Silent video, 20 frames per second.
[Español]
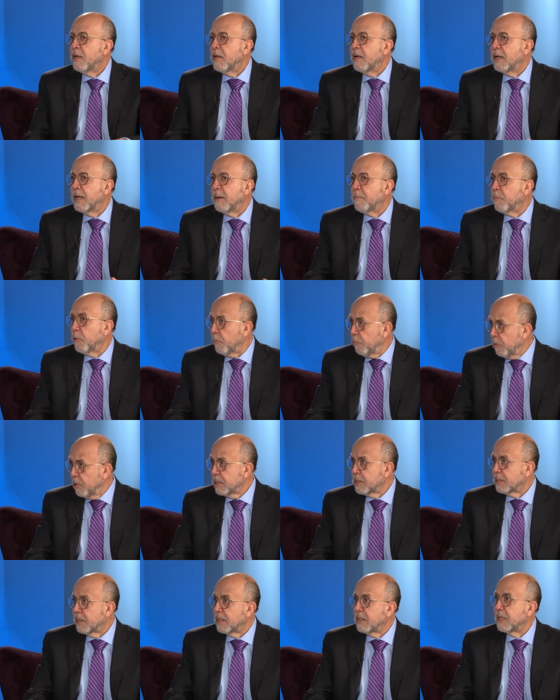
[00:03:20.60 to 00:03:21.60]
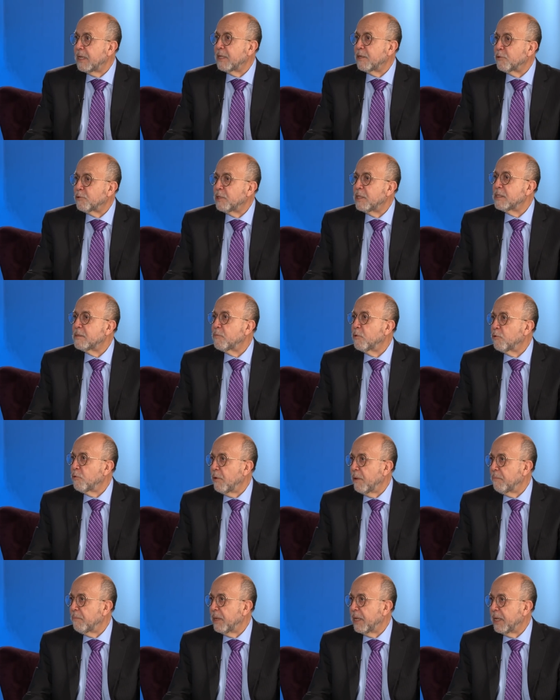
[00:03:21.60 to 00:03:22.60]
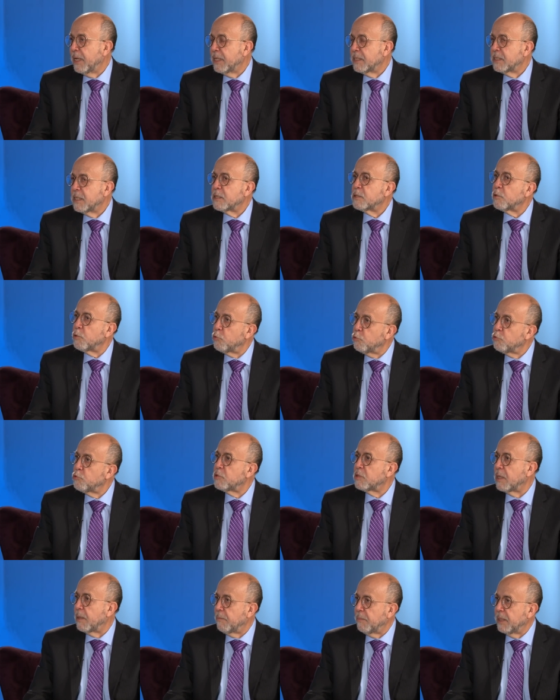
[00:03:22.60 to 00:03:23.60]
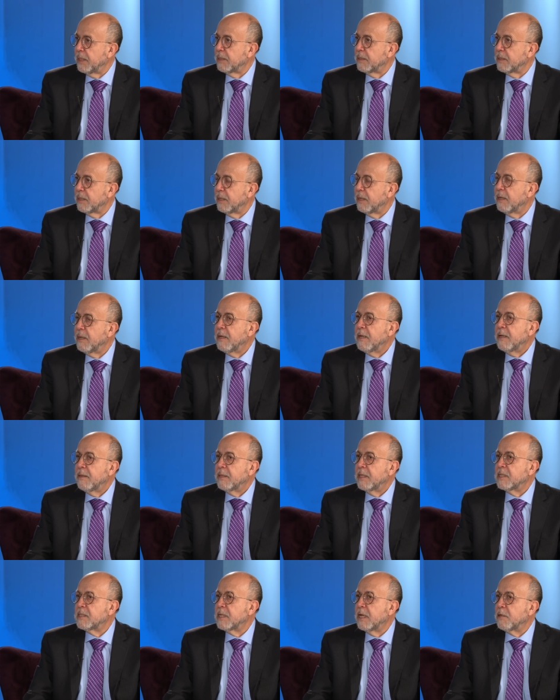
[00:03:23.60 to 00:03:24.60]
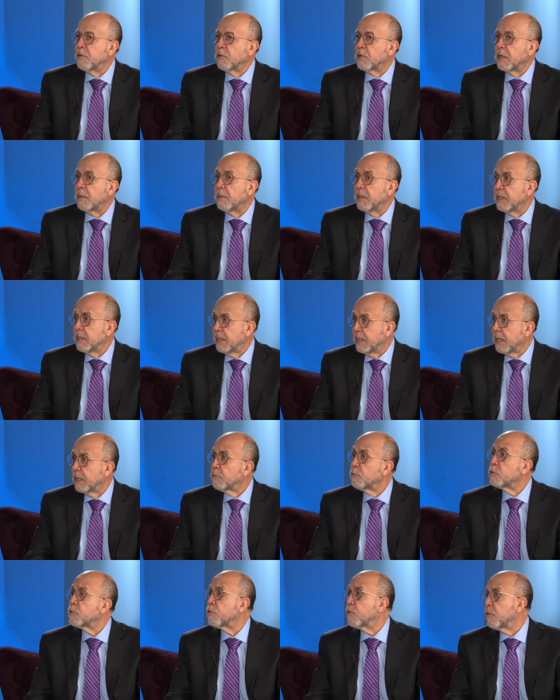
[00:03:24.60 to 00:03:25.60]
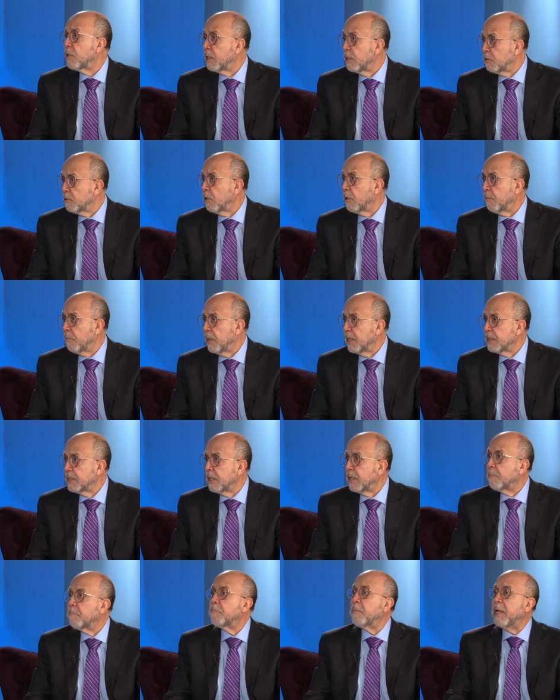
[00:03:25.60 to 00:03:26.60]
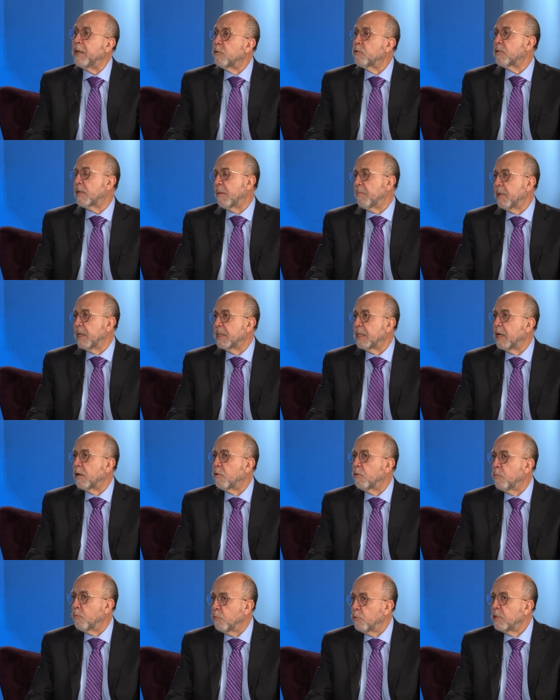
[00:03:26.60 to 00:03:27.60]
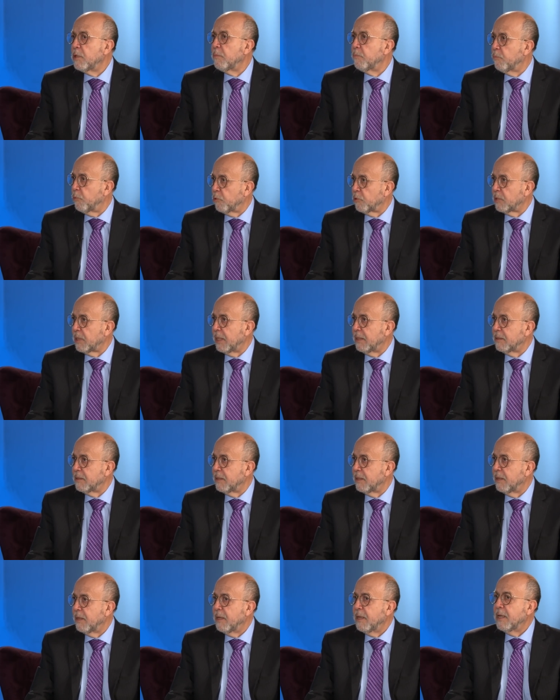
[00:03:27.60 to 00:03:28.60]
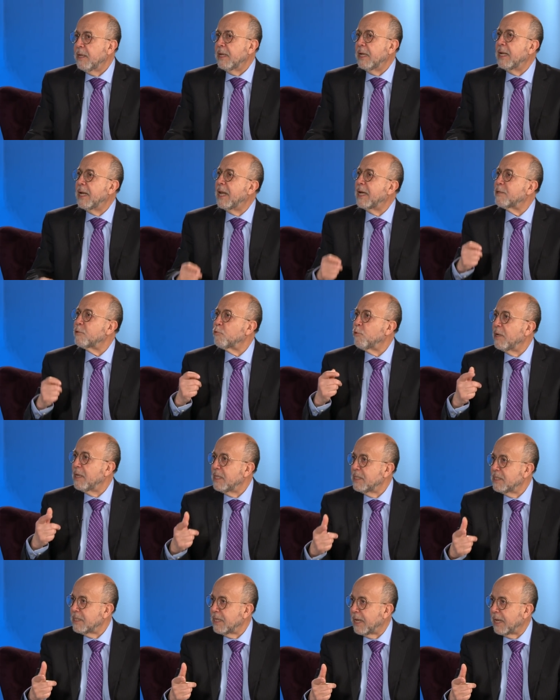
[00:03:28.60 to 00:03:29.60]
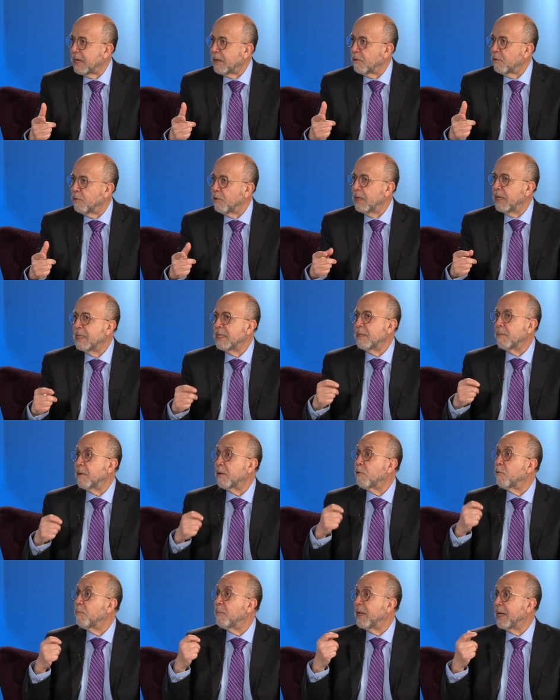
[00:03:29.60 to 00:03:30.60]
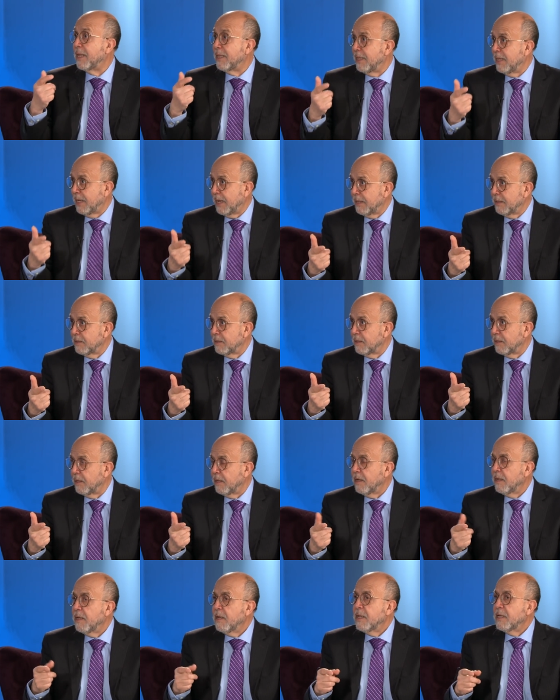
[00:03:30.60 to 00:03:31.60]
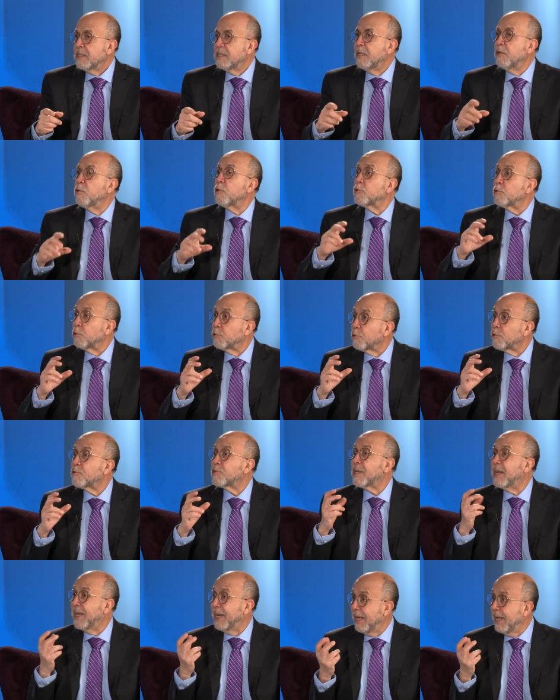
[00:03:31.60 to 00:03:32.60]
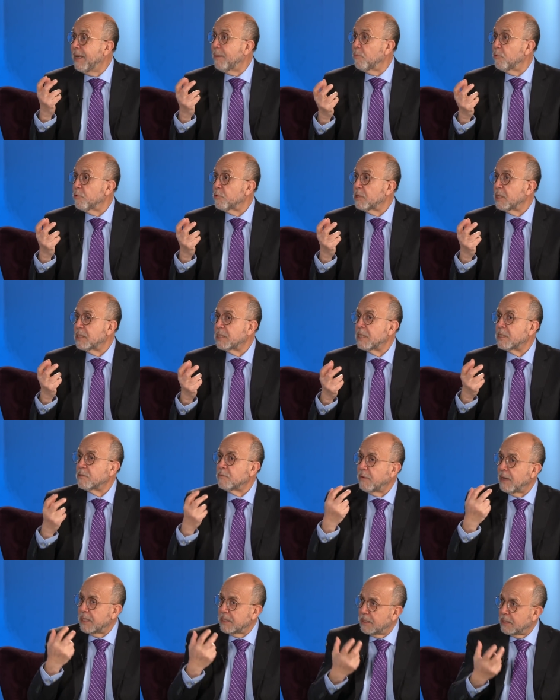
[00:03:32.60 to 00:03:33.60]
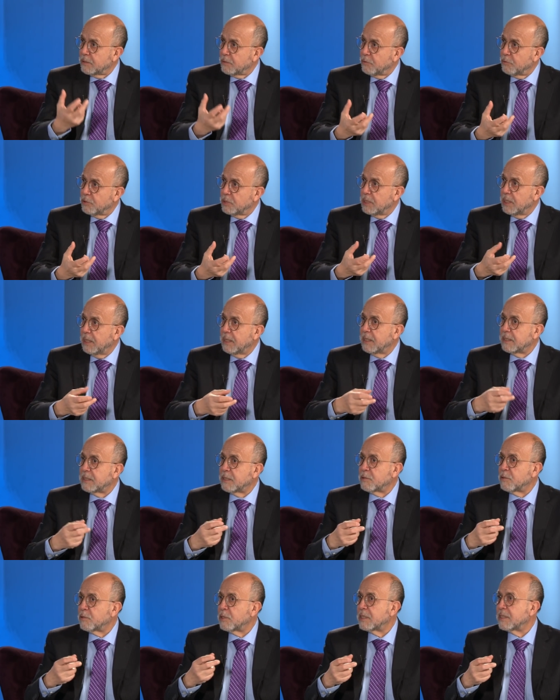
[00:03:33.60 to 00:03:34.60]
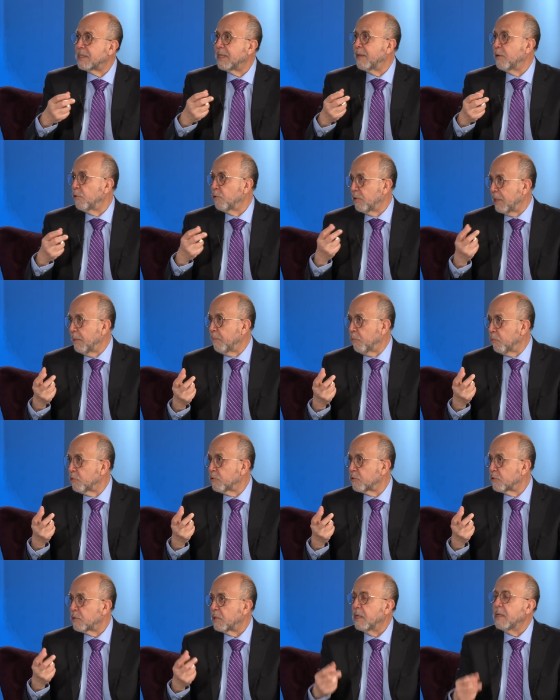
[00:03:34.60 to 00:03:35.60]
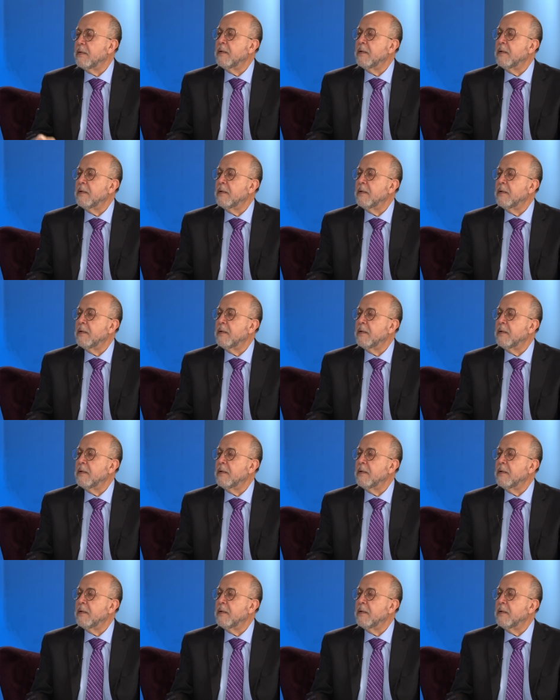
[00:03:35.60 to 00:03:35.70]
La propuesta del erotismo no envejece es justamente, decía yo, reivindicar nuestro derecho al placer, pero también algo muy importante, el actualizarlo, el llevarlo para adelante. Si nosotros creemos esas falsas consignas y esos estereotipos,